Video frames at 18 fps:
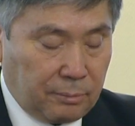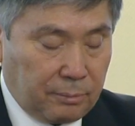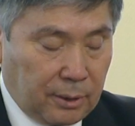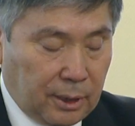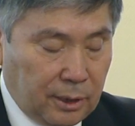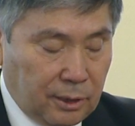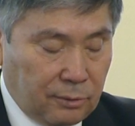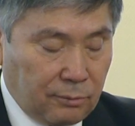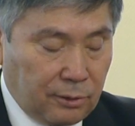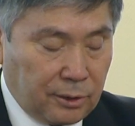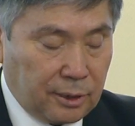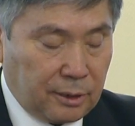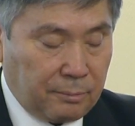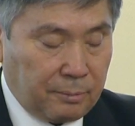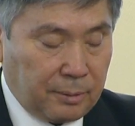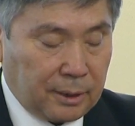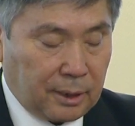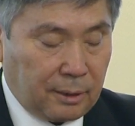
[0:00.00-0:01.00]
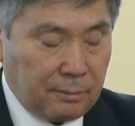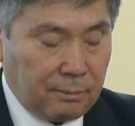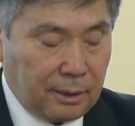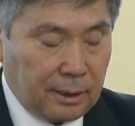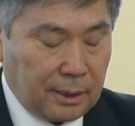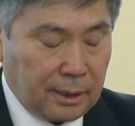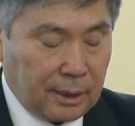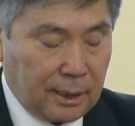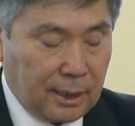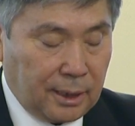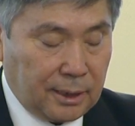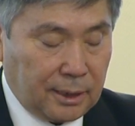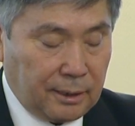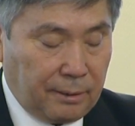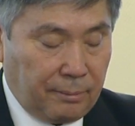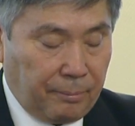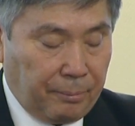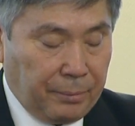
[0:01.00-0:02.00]
производства и потребления
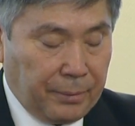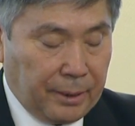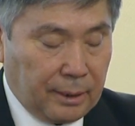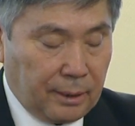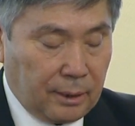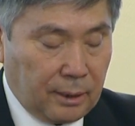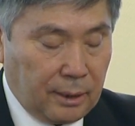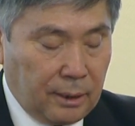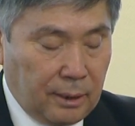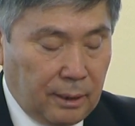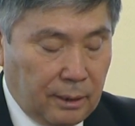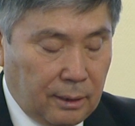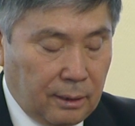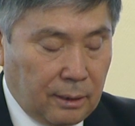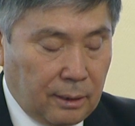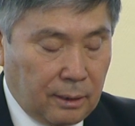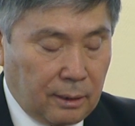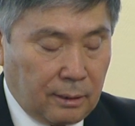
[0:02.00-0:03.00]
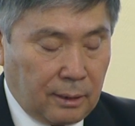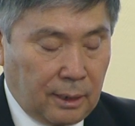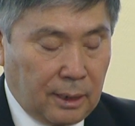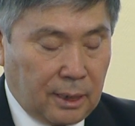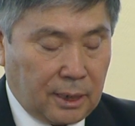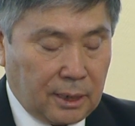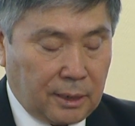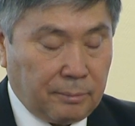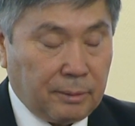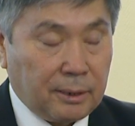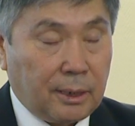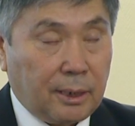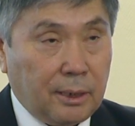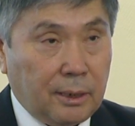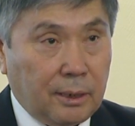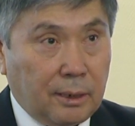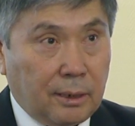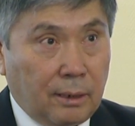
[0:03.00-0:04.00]
газа. И э, для
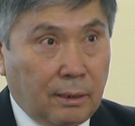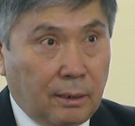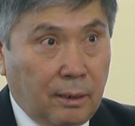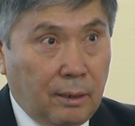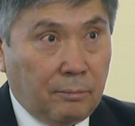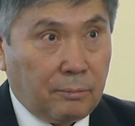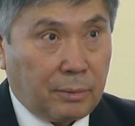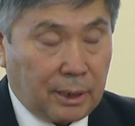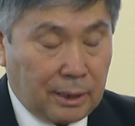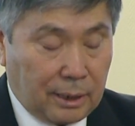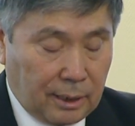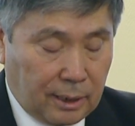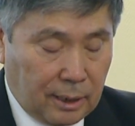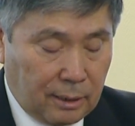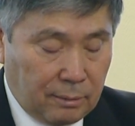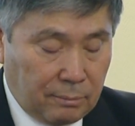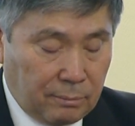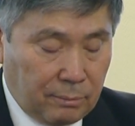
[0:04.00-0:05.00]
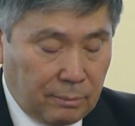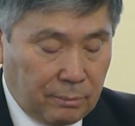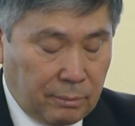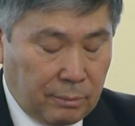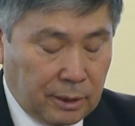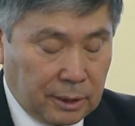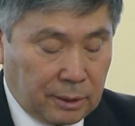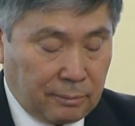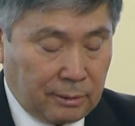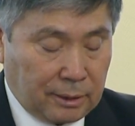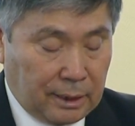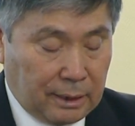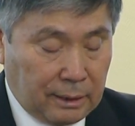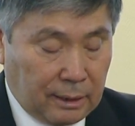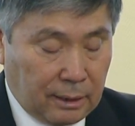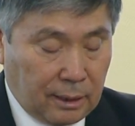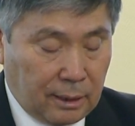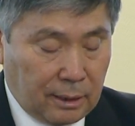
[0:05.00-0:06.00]
рассмотрения предлагаем
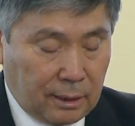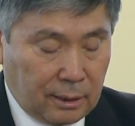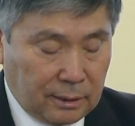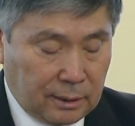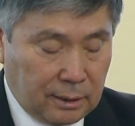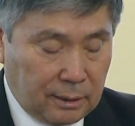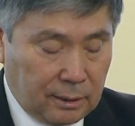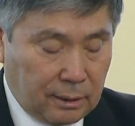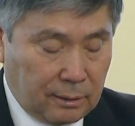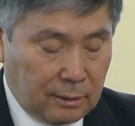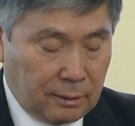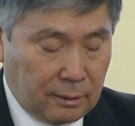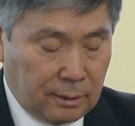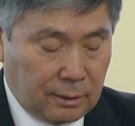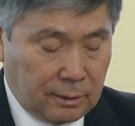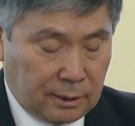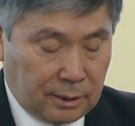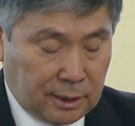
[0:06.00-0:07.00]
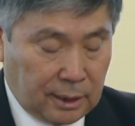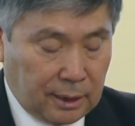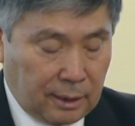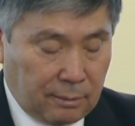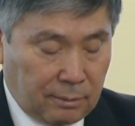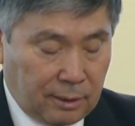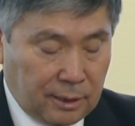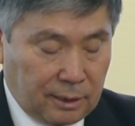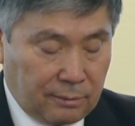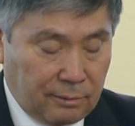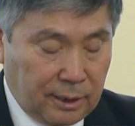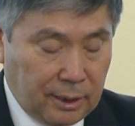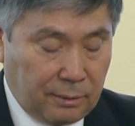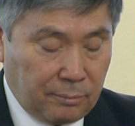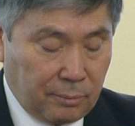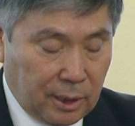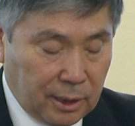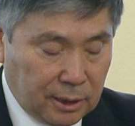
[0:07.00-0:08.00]
посмотреть на э,
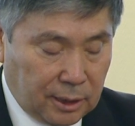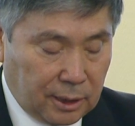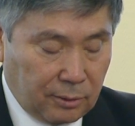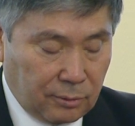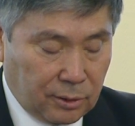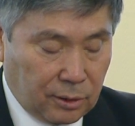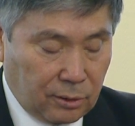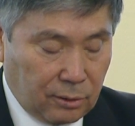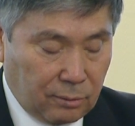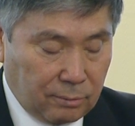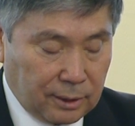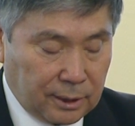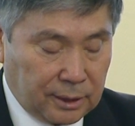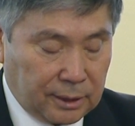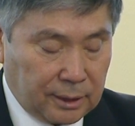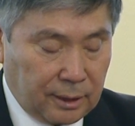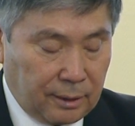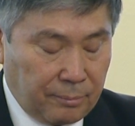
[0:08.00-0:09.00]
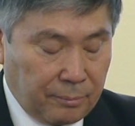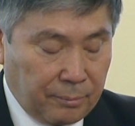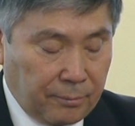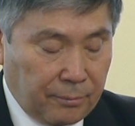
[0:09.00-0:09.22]
ценообразование Мангустауской области.